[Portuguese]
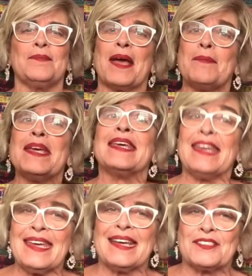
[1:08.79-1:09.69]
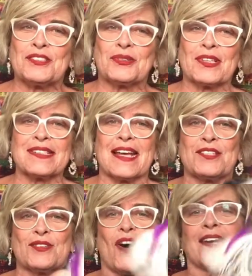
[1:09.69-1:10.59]
minha amiguinha de todas
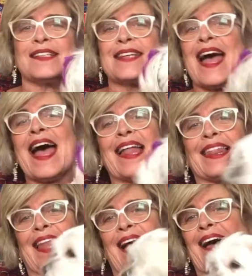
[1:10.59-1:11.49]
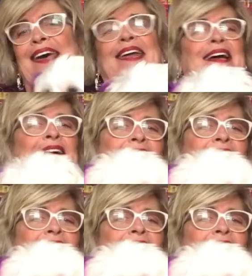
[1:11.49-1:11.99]
as horas, a Lara,